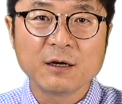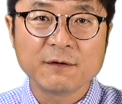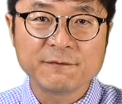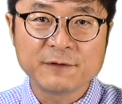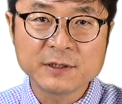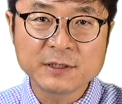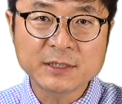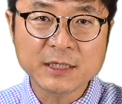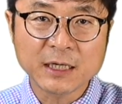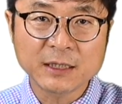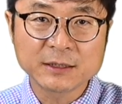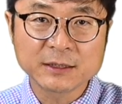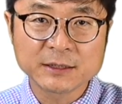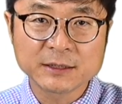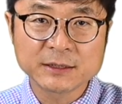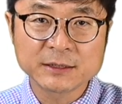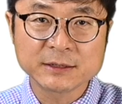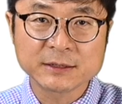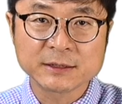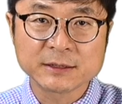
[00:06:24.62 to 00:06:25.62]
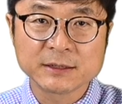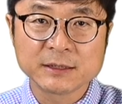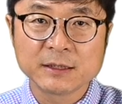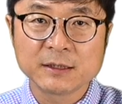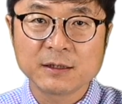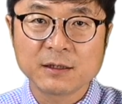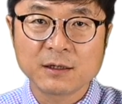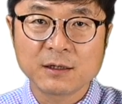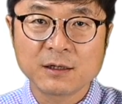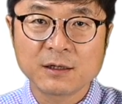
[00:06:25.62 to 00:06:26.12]
비자는
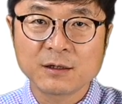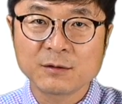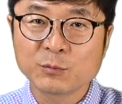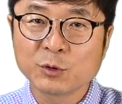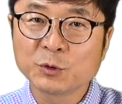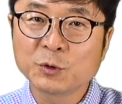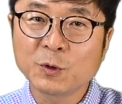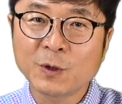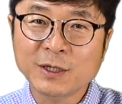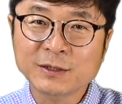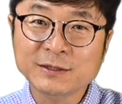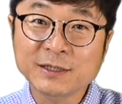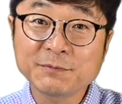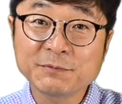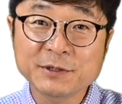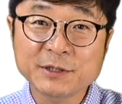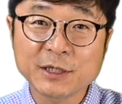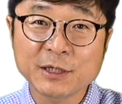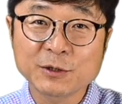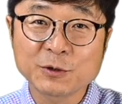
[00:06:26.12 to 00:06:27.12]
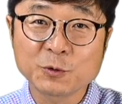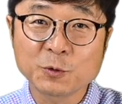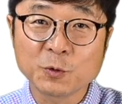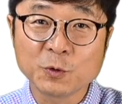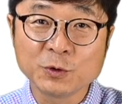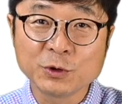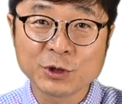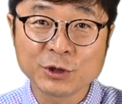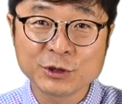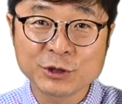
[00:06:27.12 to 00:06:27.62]
어, 보통 학생 비자는
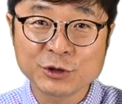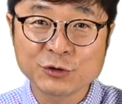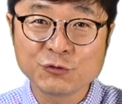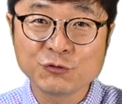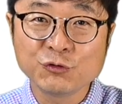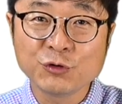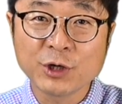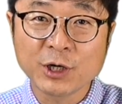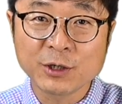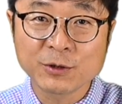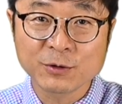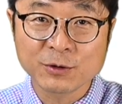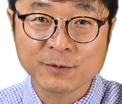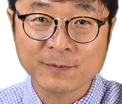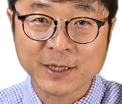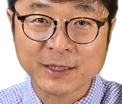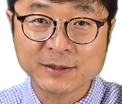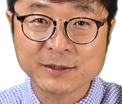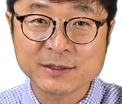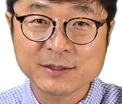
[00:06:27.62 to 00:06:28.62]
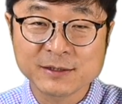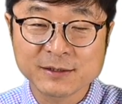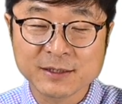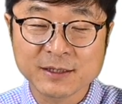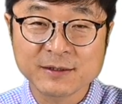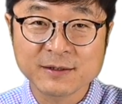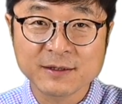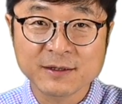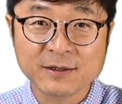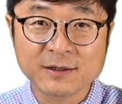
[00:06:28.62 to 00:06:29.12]
5년씩 유효한 걸 받으실
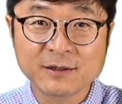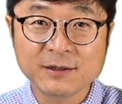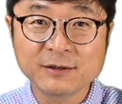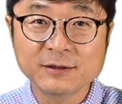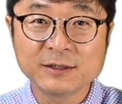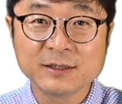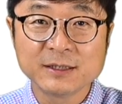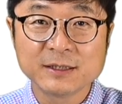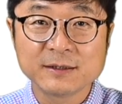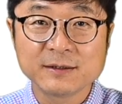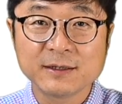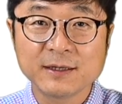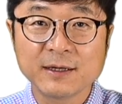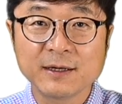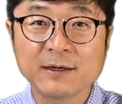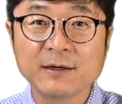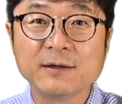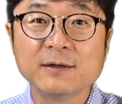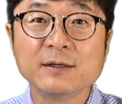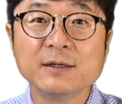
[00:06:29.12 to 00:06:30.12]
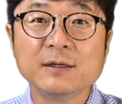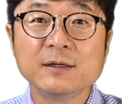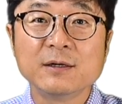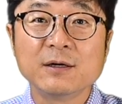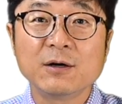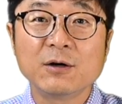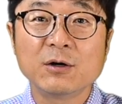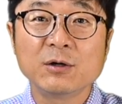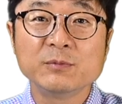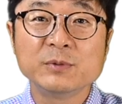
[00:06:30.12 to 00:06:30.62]
텐데요. 네.
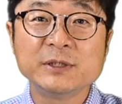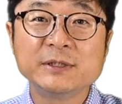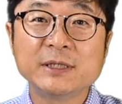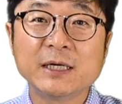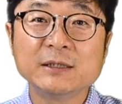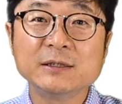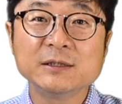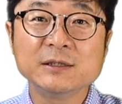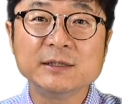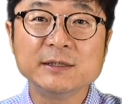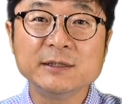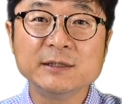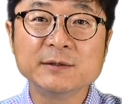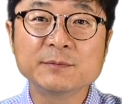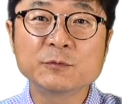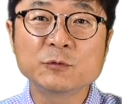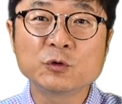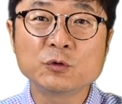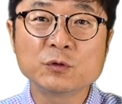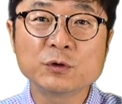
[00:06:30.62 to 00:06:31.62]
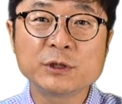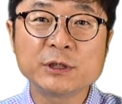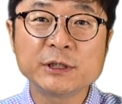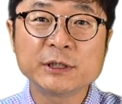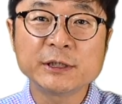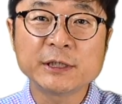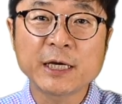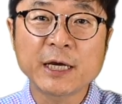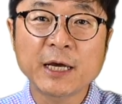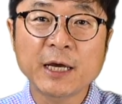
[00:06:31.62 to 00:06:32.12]
어, 비자는 입국
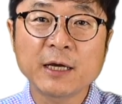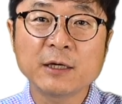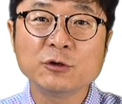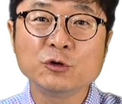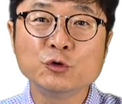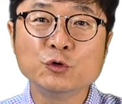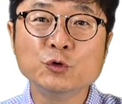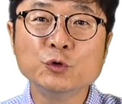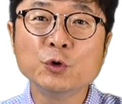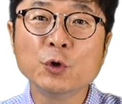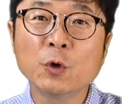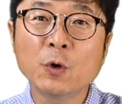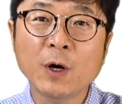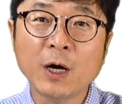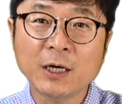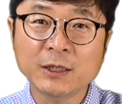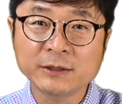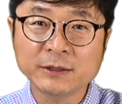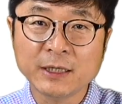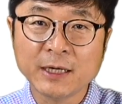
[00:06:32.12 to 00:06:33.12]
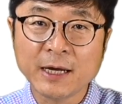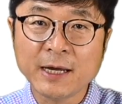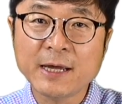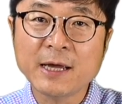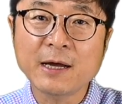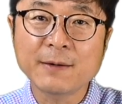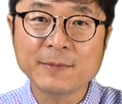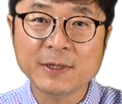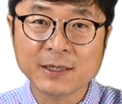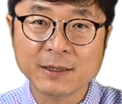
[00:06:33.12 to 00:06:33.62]
시에
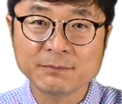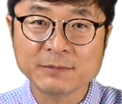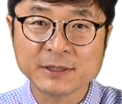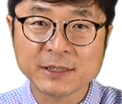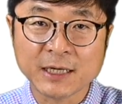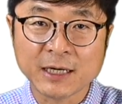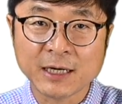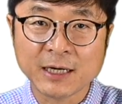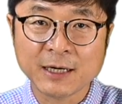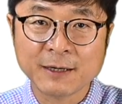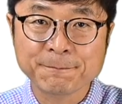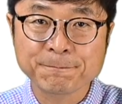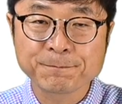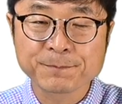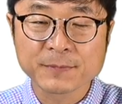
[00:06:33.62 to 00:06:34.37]
유효해야만 합니다.